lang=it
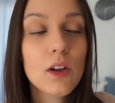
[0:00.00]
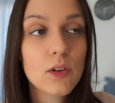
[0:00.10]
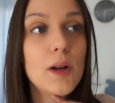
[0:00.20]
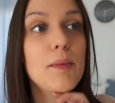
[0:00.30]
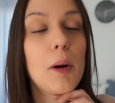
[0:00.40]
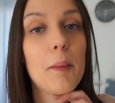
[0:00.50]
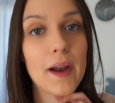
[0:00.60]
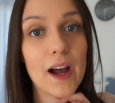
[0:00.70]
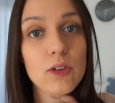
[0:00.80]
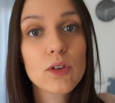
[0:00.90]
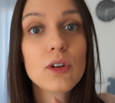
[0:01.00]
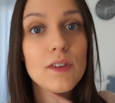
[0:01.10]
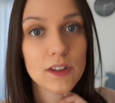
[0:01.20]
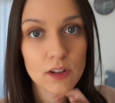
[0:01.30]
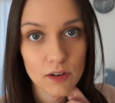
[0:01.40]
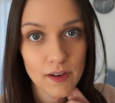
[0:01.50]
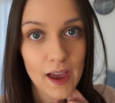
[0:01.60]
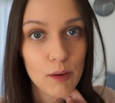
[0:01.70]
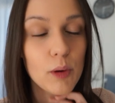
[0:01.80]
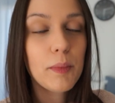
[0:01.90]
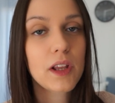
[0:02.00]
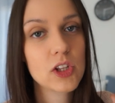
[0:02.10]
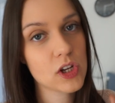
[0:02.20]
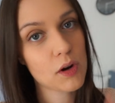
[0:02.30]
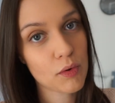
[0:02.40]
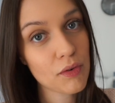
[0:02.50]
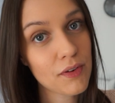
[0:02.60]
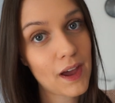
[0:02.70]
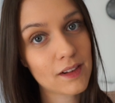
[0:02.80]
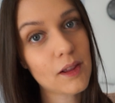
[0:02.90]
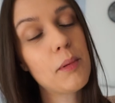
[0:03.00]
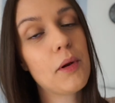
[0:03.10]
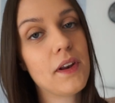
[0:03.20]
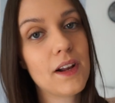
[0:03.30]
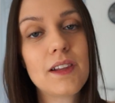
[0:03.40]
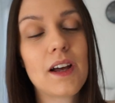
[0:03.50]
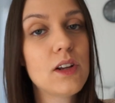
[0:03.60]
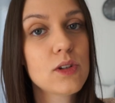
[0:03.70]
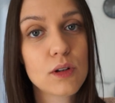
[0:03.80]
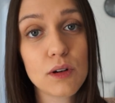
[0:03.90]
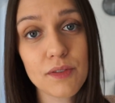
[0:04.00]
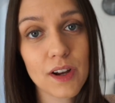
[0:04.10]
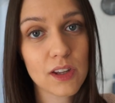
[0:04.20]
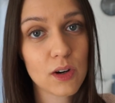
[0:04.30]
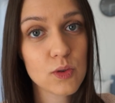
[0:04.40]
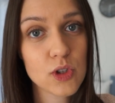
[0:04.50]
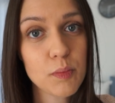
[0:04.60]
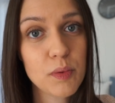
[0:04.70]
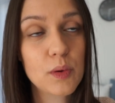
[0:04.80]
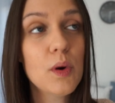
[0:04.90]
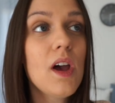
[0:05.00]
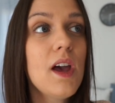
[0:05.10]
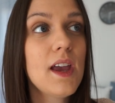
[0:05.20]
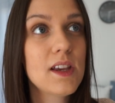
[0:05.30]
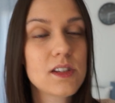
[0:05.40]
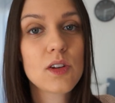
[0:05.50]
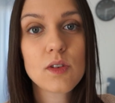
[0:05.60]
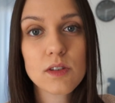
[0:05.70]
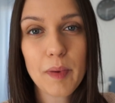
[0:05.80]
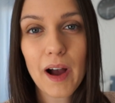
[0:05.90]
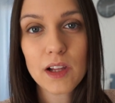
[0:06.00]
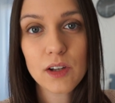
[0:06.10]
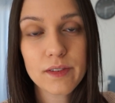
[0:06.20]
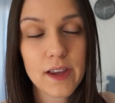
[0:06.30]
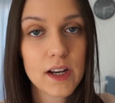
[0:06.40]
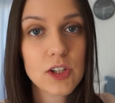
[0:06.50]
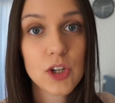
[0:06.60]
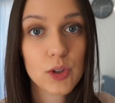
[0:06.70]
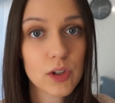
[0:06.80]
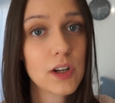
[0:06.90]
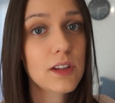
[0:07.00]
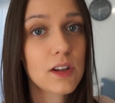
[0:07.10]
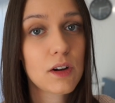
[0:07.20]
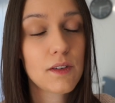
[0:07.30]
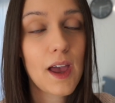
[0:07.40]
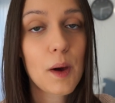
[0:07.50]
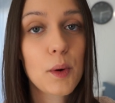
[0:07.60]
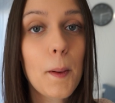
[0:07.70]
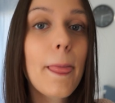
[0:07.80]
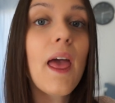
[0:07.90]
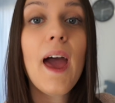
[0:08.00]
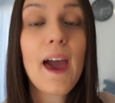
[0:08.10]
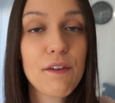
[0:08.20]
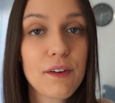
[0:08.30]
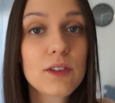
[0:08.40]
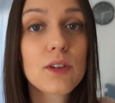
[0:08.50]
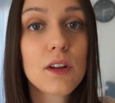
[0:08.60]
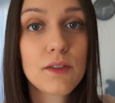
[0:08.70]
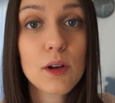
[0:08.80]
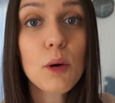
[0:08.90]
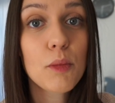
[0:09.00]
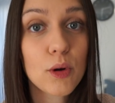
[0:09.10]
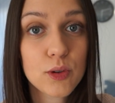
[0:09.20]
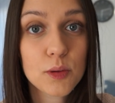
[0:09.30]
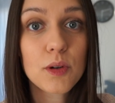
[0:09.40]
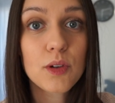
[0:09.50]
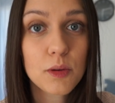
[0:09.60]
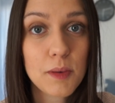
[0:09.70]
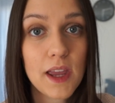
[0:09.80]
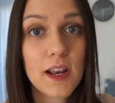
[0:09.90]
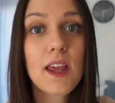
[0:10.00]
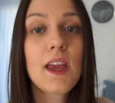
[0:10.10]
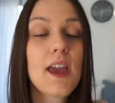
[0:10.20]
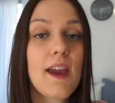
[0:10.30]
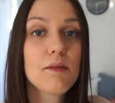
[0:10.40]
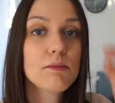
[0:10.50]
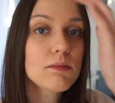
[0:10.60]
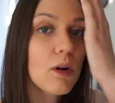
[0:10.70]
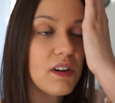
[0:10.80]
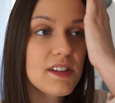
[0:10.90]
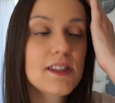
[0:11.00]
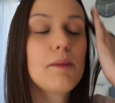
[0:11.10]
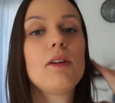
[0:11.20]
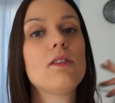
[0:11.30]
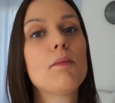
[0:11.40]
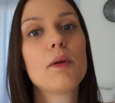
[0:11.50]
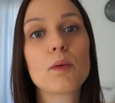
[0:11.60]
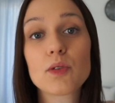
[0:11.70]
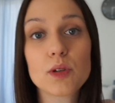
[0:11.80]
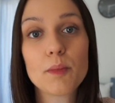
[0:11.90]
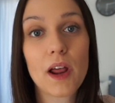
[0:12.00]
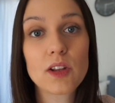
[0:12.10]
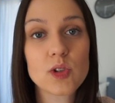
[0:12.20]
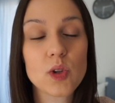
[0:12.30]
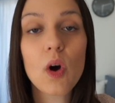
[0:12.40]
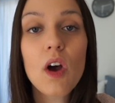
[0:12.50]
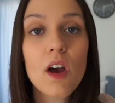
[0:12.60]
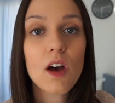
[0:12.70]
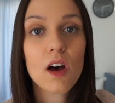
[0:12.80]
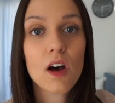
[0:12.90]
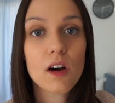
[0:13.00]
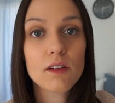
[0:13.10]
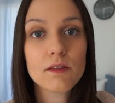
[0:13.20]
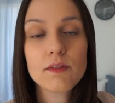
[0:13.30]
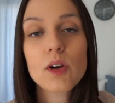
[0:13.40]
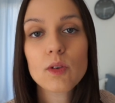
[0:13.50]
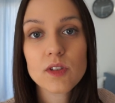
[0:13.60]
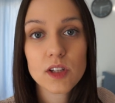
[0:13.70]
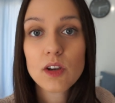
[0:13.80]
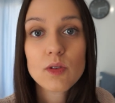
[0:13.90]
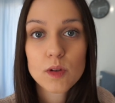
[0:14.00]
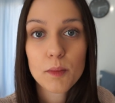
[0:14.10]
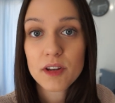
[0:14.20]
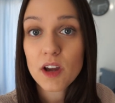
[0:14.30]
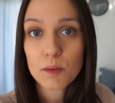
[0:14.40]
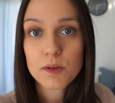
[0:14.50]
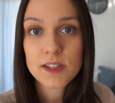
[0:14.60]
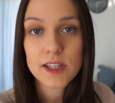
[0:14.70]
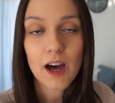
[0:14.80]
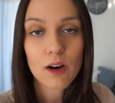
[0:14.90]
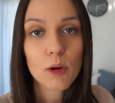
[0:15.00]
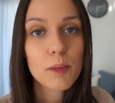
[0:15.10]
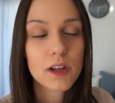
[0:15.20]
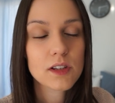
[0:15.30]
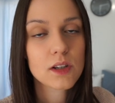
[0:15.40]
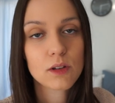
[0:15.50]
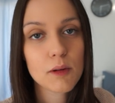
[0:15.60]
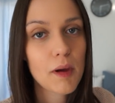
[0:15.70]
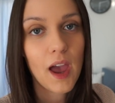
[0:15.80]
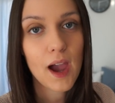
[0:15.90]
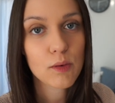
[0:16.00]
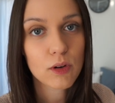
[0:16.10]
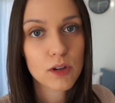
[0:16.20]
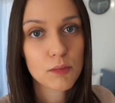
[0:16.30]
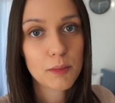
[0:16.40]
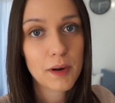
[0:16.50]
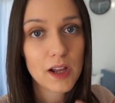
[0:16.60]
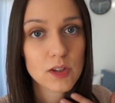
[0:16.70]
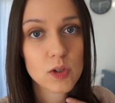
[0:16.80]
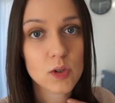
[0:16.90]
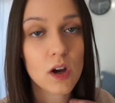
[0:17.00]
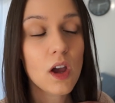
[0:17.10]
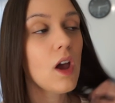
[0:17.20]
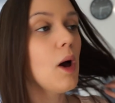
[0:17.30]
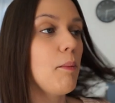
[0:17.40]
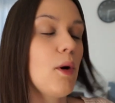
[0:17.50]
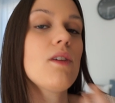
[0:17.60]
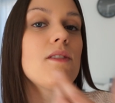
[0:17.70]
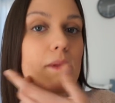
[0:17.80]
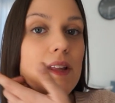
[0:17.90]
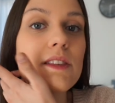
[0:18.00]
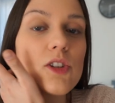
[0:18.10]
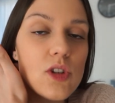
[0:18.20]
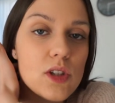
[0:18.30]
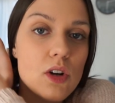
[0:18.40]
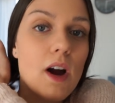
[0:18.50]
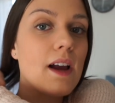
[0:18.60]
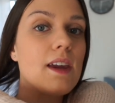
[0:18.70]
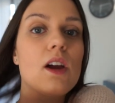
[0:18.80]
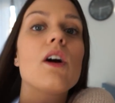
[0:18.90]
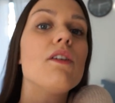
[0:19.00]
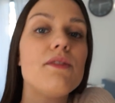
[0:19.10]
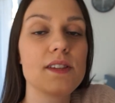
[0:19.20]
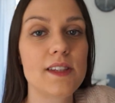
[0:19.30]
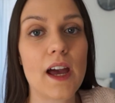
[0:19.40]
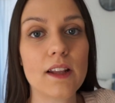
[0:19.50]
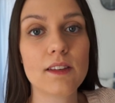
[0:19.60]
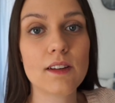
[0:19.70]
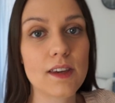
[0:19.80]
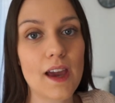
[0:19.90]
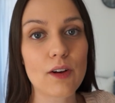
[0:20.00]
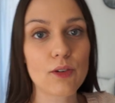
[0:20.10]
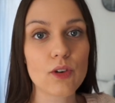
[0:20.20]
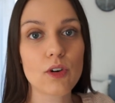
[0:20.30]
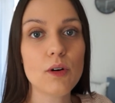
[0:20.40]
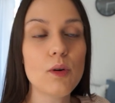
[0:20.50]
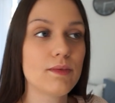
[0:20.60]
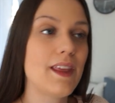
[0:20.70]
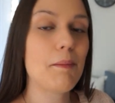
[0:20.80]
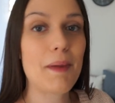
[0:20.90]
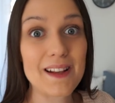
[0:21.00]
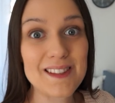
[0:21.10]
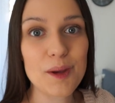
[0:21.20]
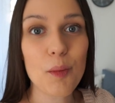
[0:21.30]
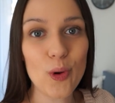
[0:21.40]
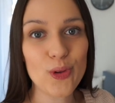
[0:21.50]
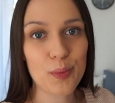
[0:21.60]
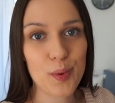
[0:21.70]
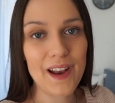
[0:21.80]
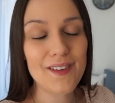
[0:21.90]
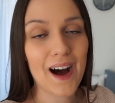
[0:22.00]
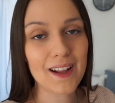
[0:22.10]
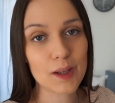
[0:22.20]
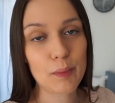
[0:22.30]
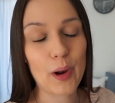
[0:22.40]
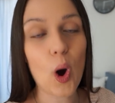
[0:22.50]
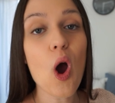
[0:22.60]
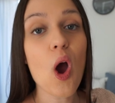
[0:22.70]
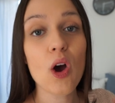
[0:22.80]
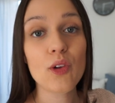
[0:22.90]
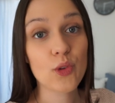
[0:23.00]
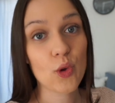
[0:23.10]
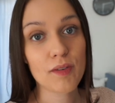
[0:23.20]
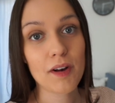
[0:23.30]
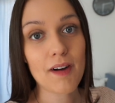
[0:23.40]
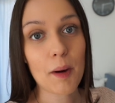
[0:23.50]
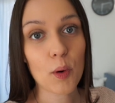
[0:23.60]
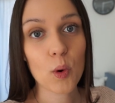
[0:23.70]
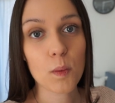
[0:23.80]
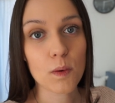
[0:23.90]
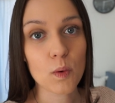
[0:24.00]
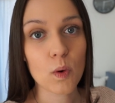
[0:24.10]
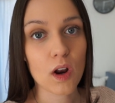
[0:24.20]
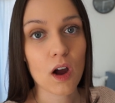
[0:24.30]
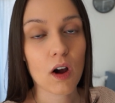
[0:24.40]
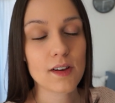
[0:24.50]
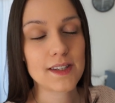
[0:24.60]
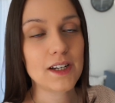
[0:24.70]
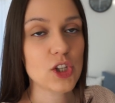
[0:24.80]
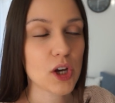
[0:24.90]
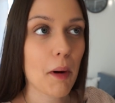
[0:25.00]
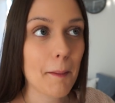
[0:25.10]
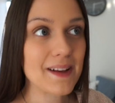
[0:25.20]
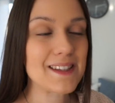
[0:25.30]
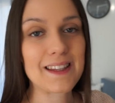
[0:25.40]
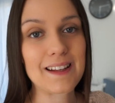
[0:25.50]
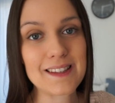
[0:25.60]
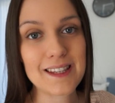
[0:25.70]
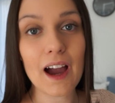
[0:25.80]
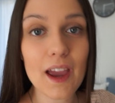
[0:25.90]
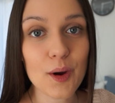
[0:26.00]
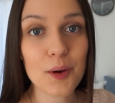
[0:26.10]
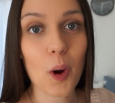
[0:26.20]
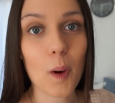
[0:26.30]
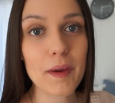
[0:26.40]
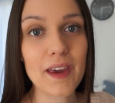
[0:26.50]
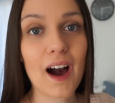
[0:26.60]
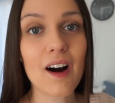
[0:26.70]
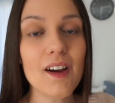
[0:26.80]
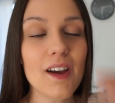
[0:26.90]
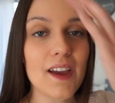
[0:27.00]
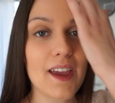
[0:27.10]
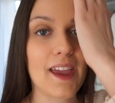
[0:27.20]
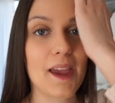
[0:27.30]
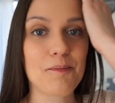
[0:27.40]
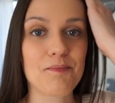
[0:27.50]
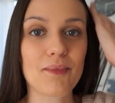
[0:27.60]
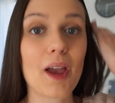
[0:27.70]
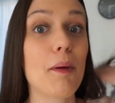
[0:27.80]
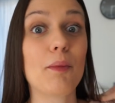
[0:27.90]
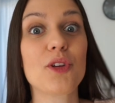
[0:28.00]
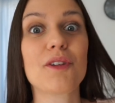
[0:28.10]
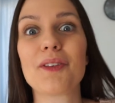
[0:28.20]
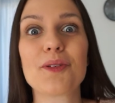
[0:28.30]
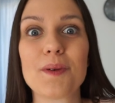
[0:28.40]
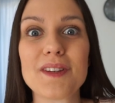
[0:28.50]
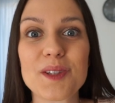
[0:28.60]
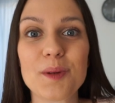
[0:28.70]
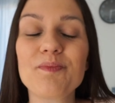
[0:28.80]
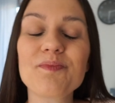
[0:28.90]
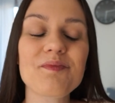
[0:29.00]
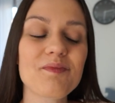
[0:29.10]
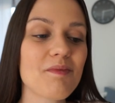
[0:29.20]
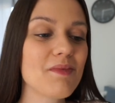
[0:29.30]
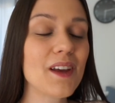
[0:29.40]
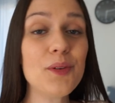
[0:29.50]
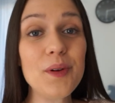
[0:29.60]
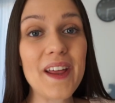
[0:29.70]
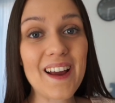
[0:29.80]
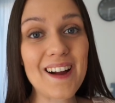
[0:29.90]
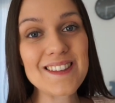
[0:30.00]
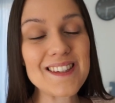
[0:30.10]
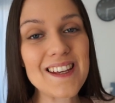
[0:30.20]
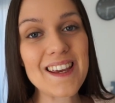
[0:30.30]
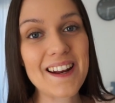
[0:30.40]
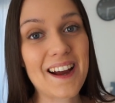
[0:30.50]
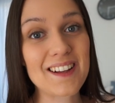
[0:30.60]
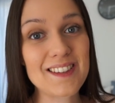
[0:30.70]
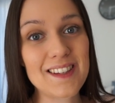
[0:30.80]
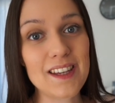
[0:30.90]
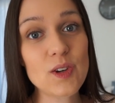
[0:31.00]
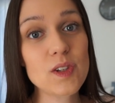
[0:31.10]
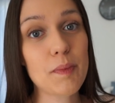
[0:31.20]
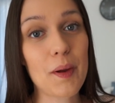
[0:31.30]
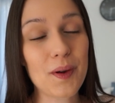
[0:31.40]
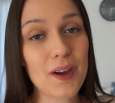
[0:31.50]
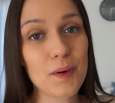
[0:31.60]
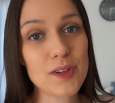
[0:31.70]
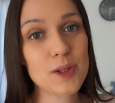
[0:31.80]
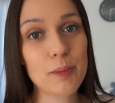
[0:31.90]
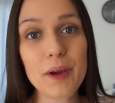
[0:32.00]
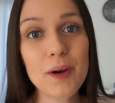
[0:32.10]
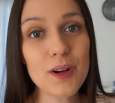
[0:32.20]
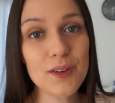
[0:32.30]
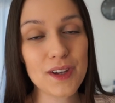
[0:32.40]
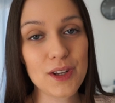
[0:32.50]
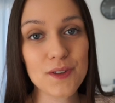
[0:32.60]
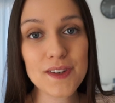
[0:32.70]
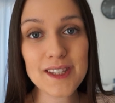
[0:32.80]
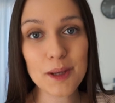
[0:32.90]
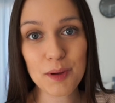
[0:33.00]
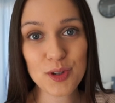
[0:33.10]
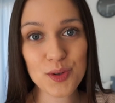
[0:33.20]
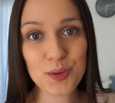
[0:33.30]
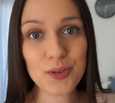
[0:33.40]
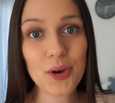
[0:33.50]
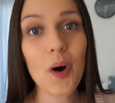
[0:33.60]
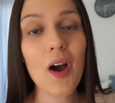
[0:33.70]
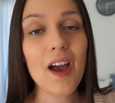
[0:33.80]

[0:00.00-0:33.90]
noi l'abbiamo pagato 99 euro perché c'era un'offerta però in realtà adesso l'offerta non c'è più e se non sbaglio viene a 139 euro è fatto davvero molto molto bene e onestamente per questo prezzo eh, vi consiglio insomma di acquistarlo perché secondo me è un ottimo prezzo poi ovviamente ci sono anche coffee set che hanno dei prezzi molto più elevati però noi volevamo comunque una cosa diciamo abbastanza economica e abbiamo trovato questo allora ragazze e ragazzi io spero che questo piccolo video vi sia piaciuto,